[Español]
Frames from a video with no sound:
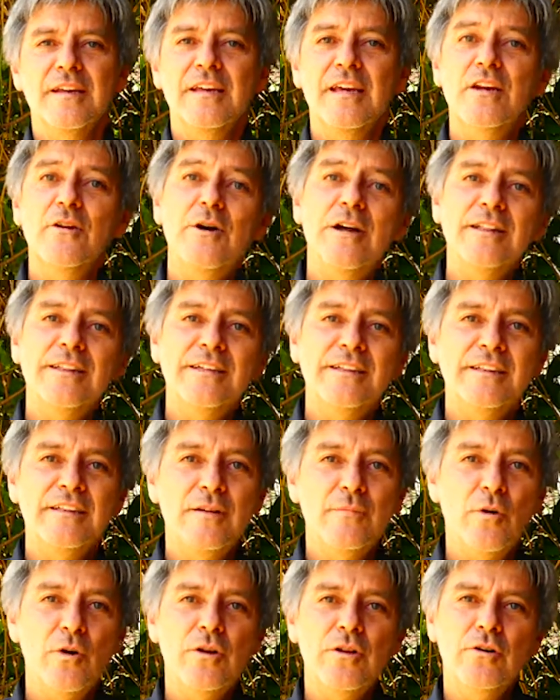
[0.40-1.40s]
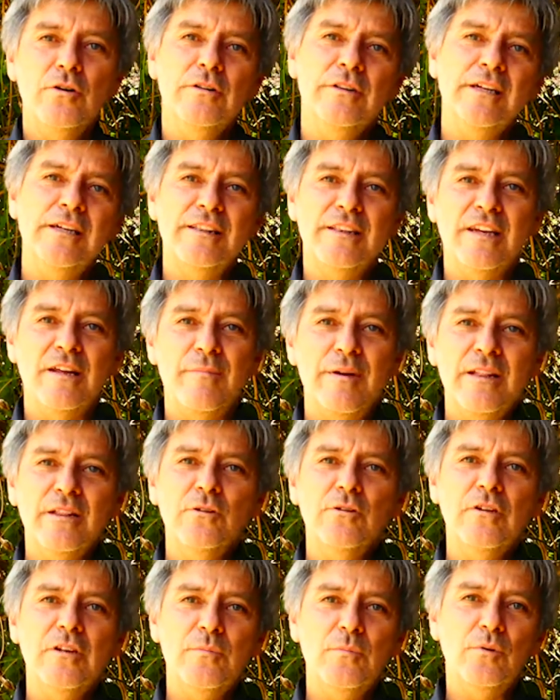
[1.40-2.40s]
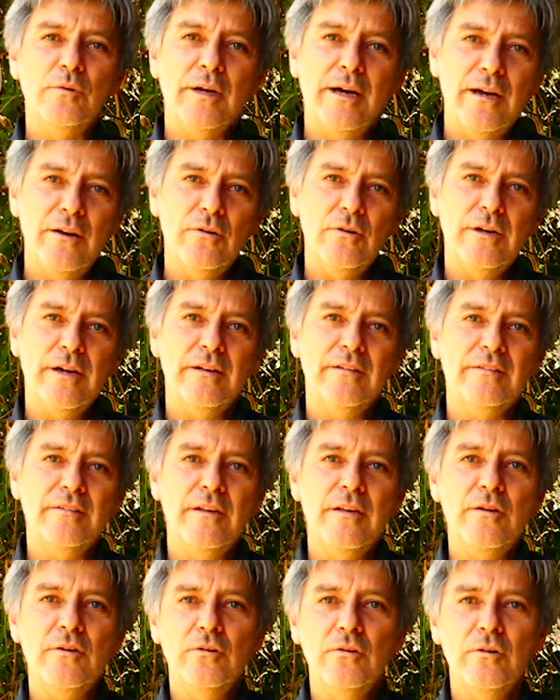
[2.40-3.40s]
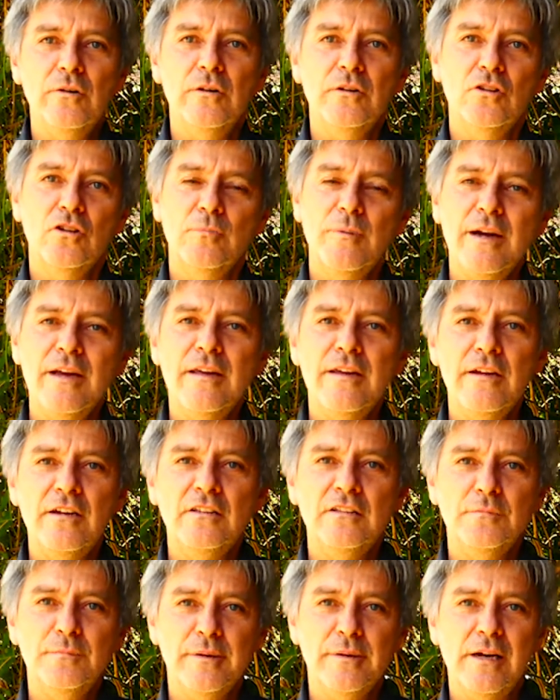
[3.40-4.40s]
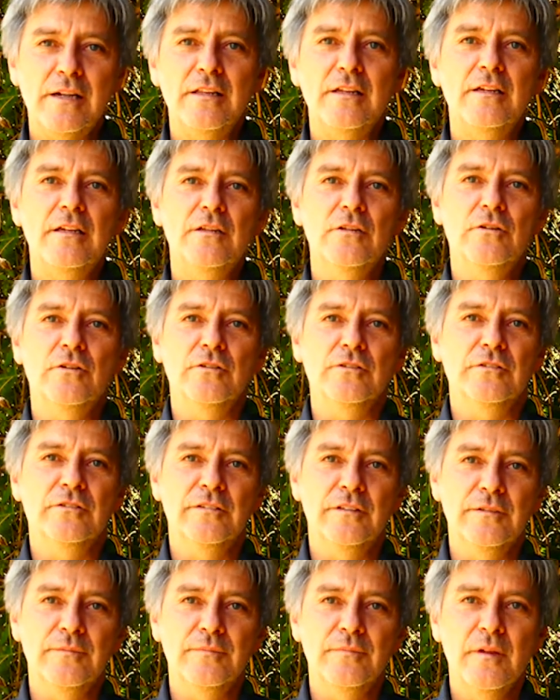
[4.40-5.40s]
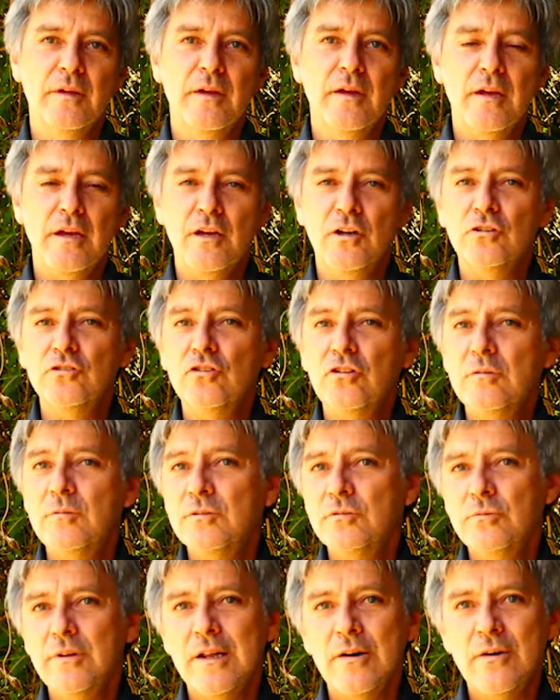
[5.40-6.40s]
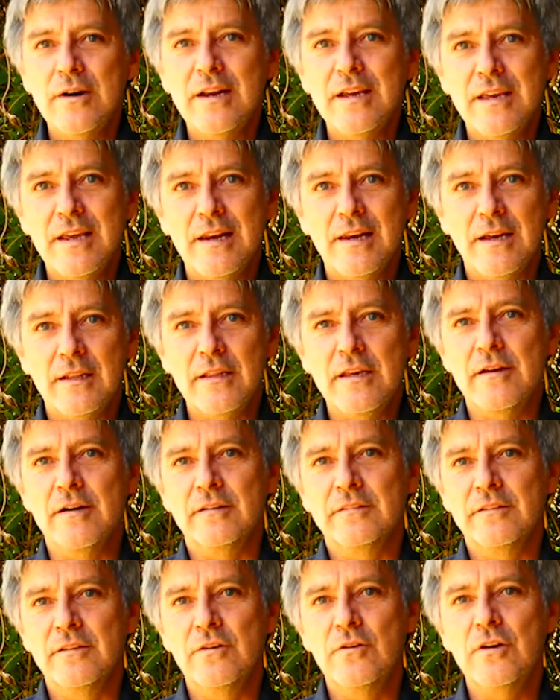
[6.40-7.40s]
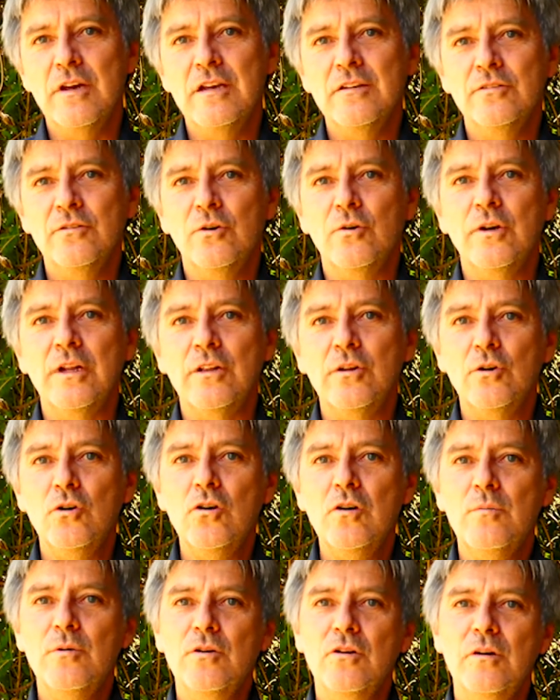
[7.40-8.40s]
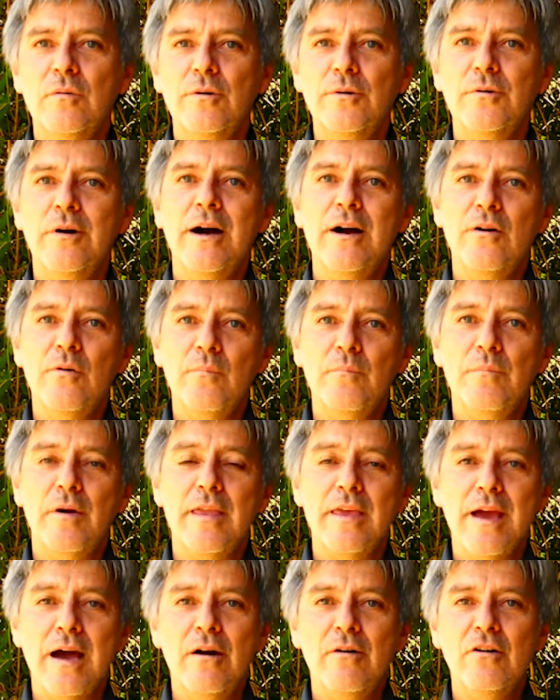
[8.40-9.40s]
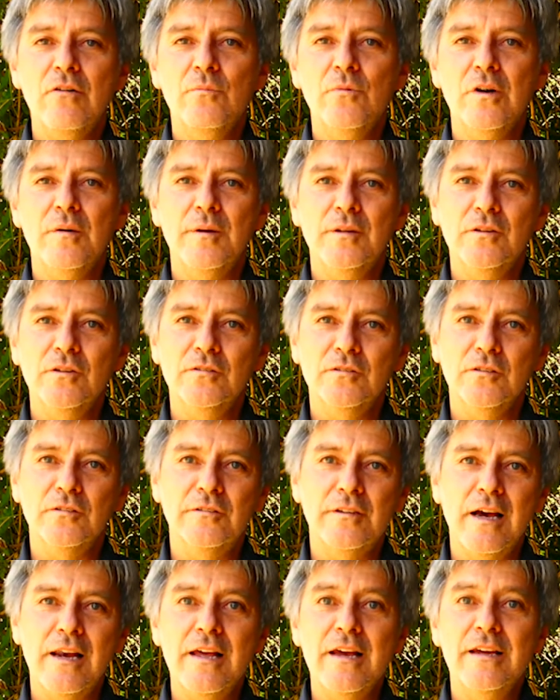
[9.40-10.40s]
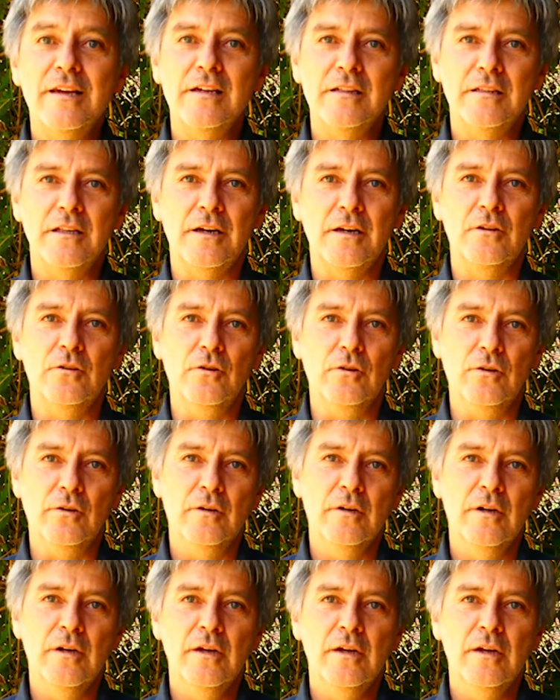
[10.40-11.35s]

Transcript: Quiero dar testimonio del tremendo diputado que ha sido Tomás Hirsch para el Distrito 11. Y no solo por su labor legislativa, sino que sobre todo por cómo nos ha acompañado los movimientos sociales en el territorio.